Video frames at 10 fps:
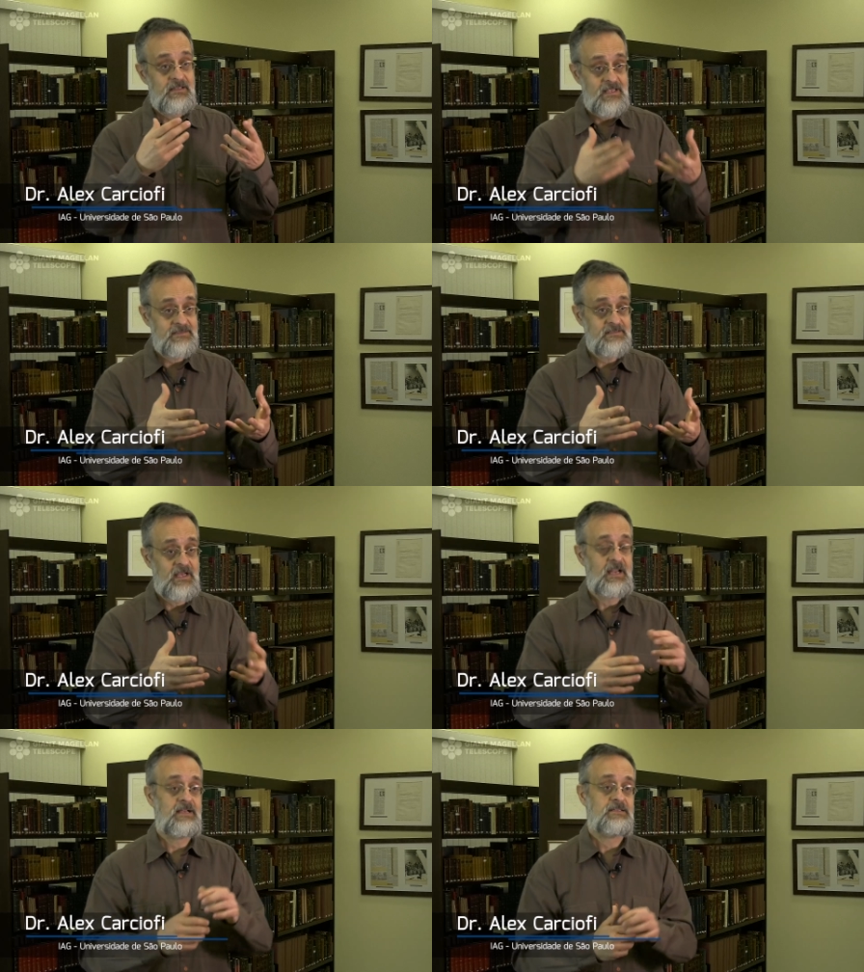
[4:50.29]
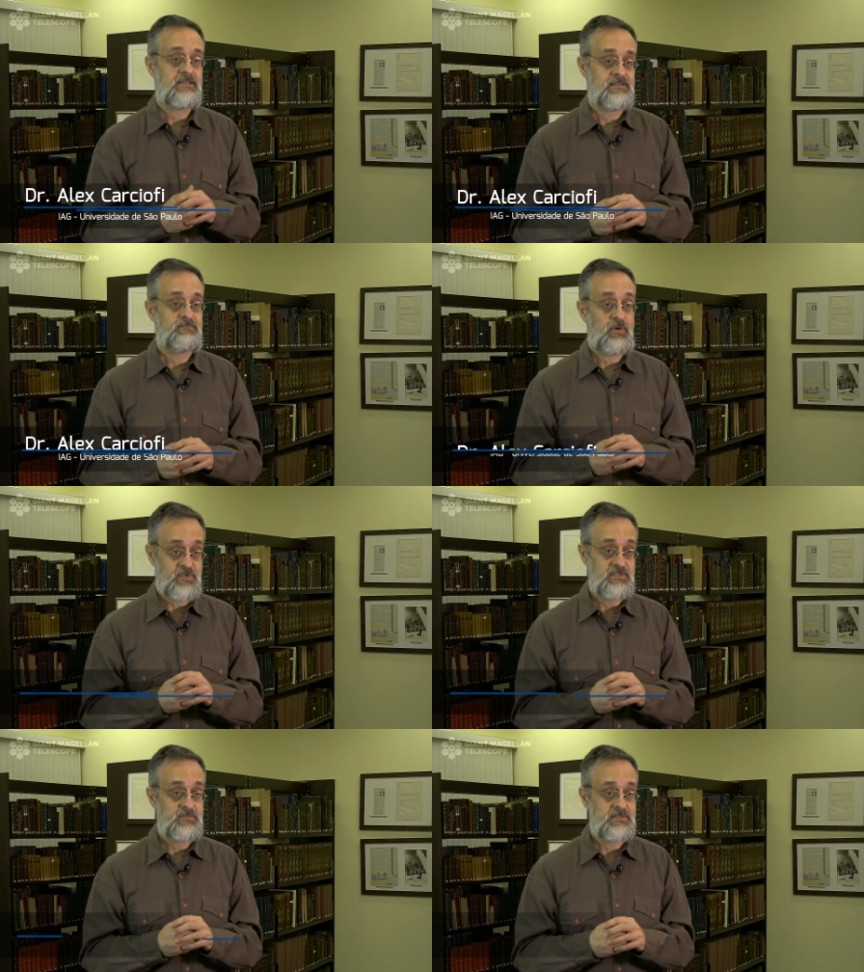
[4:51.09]
nessas galáxias
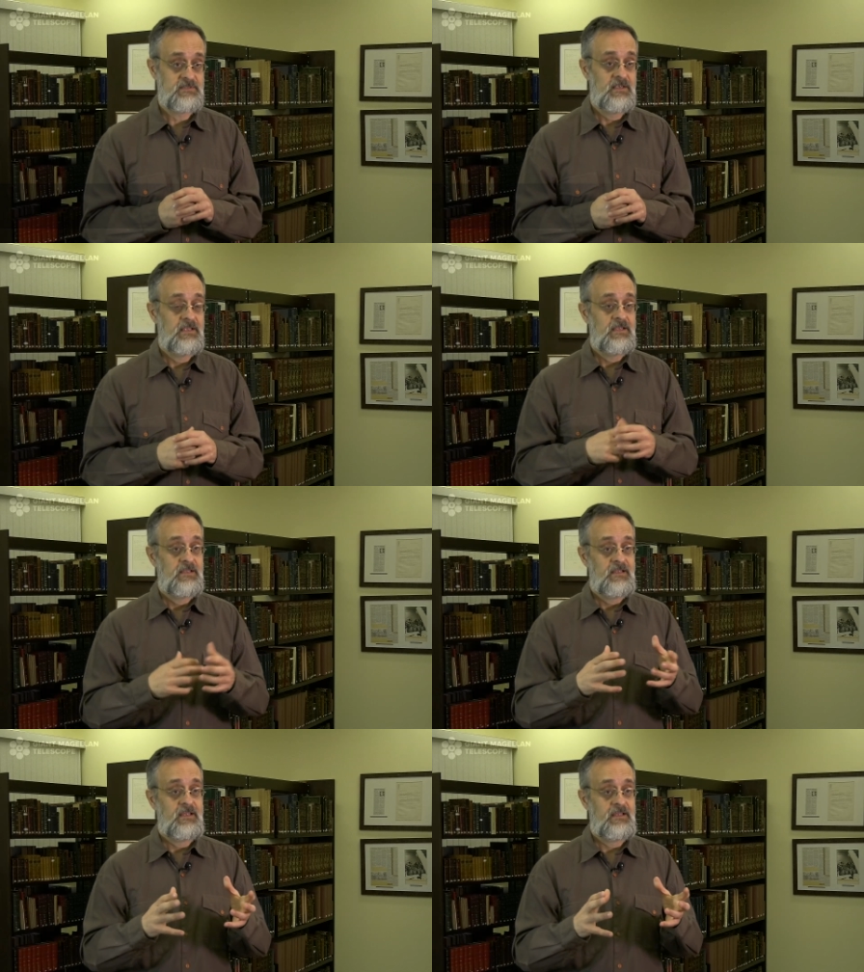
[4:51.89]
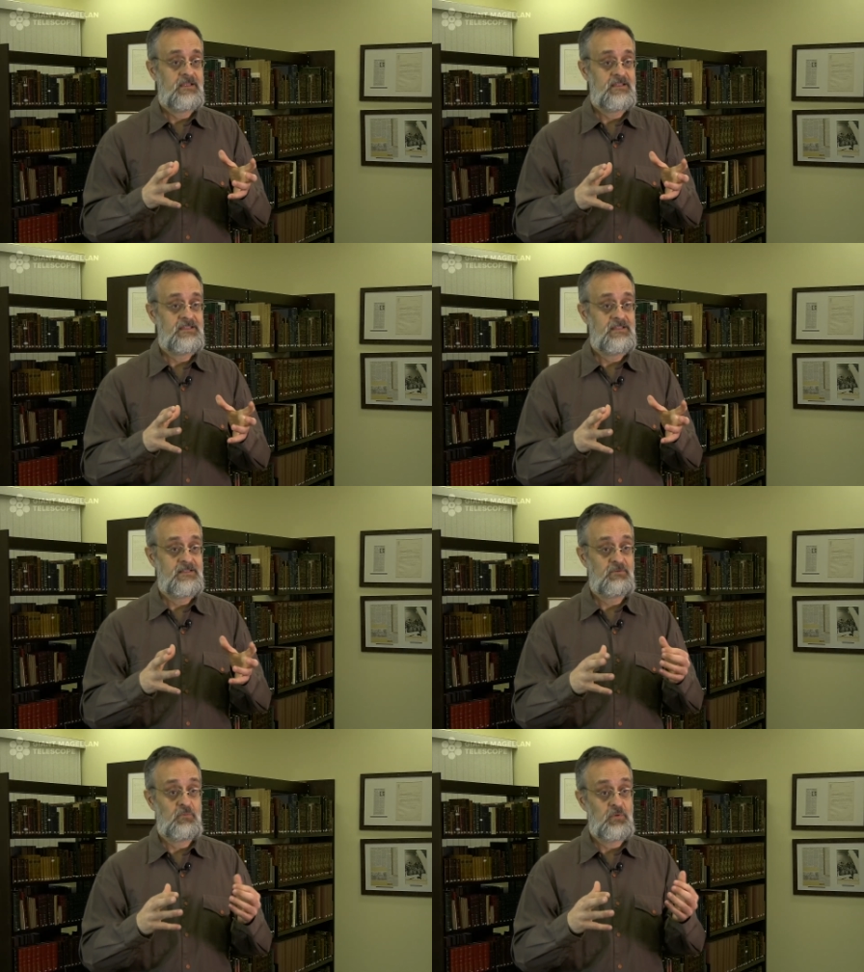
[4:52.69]
próximas é,
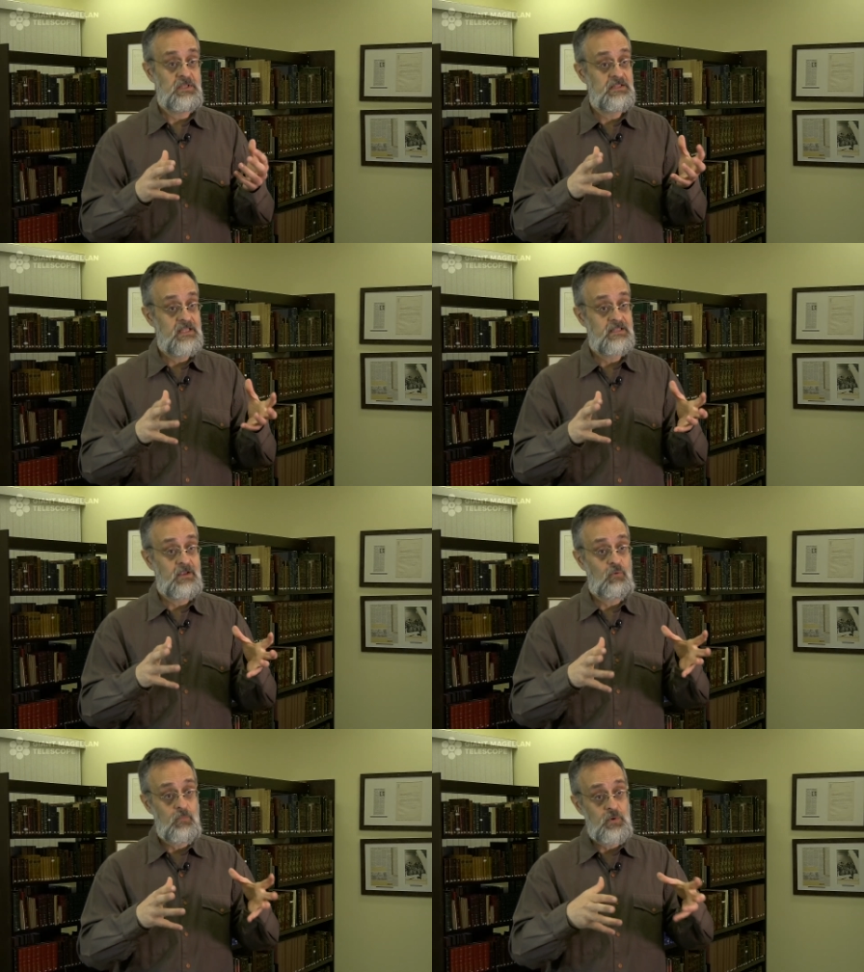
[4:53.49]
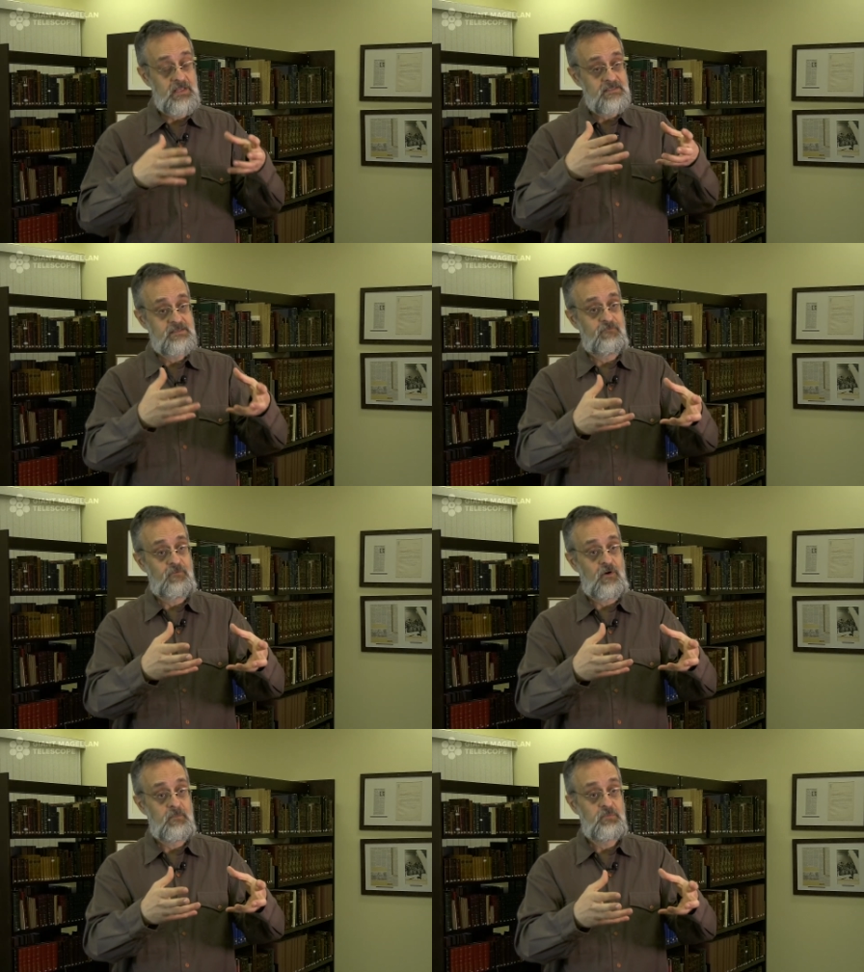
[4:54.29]
e entender como que elas se
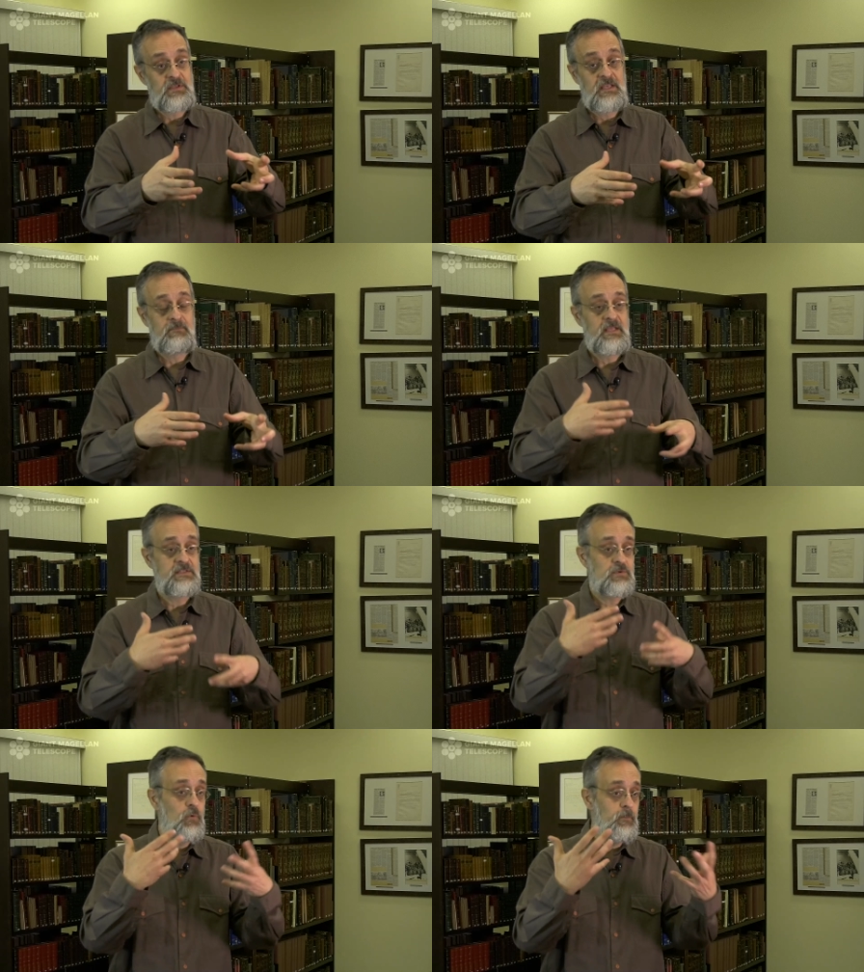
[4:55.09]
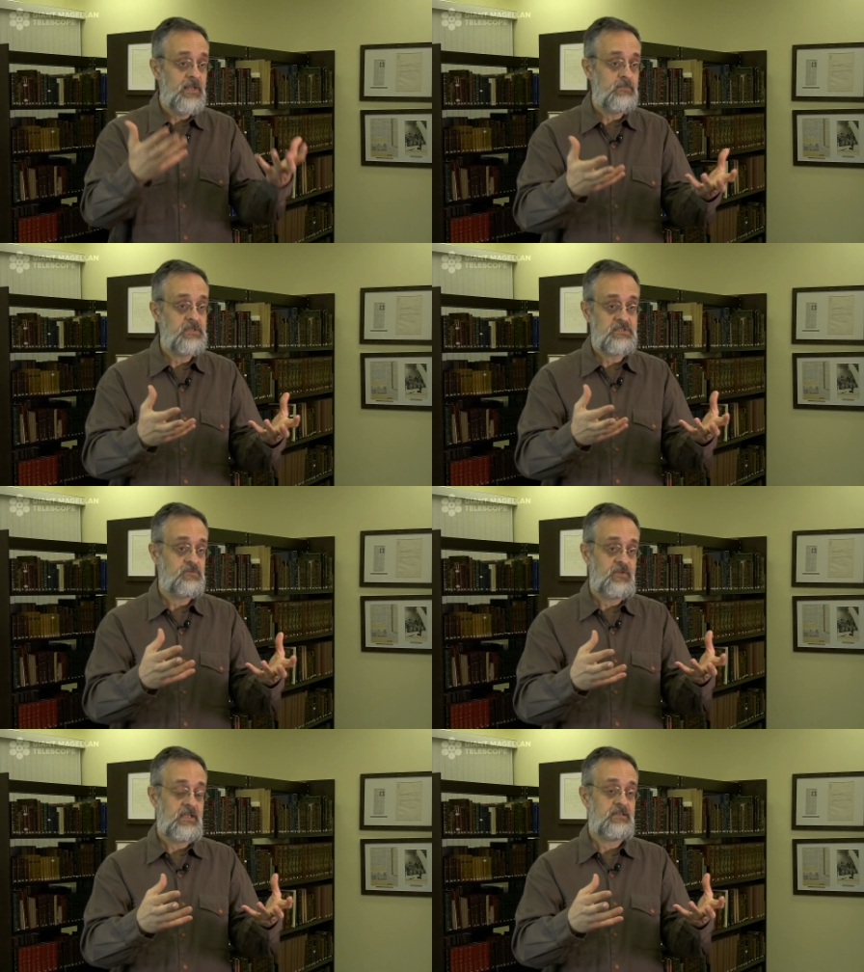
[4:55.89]
formam em ambientes completamente
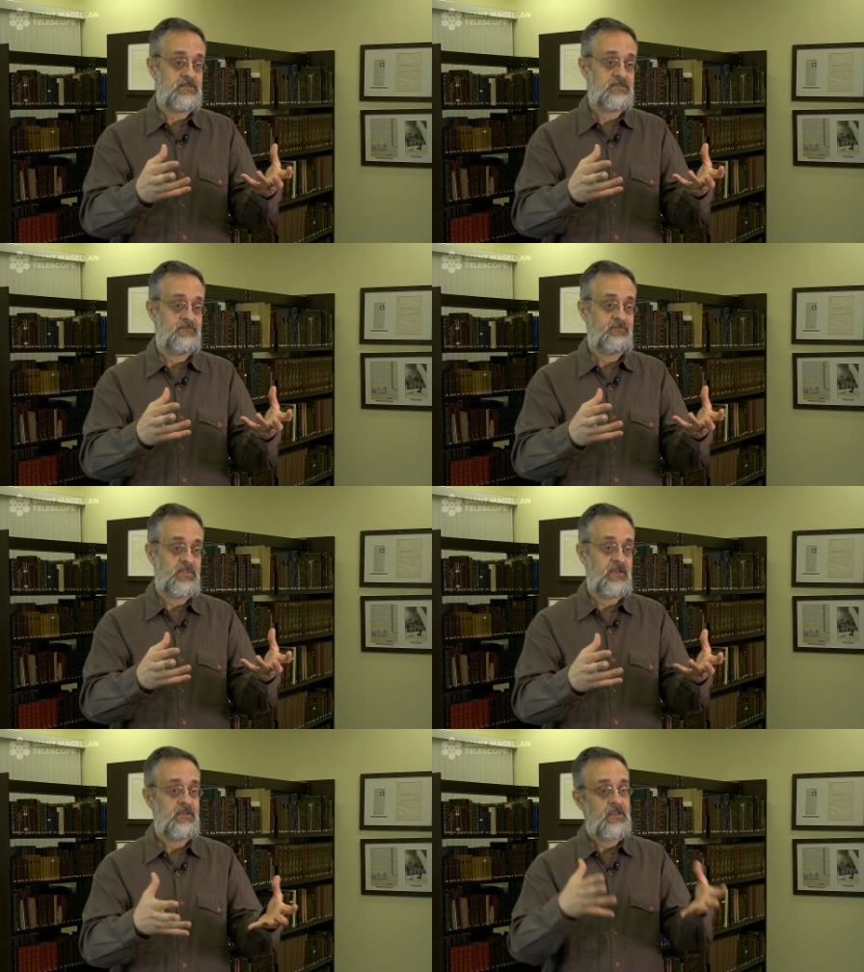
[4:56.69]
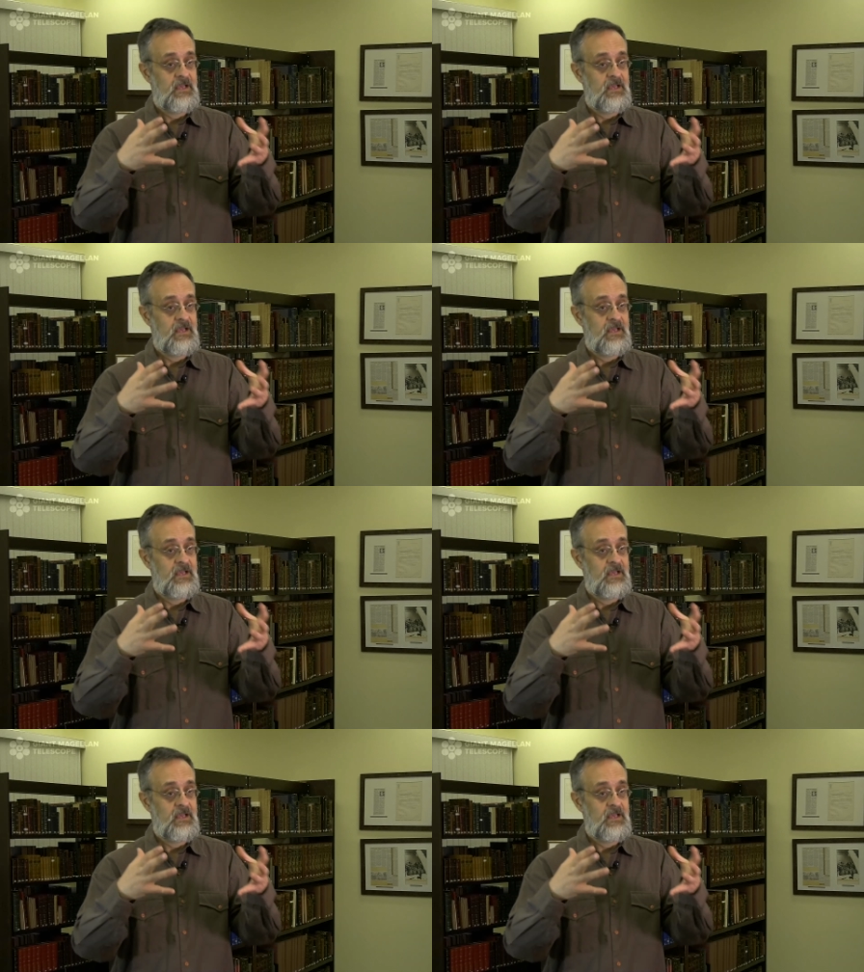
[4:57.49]
diferentes. Né?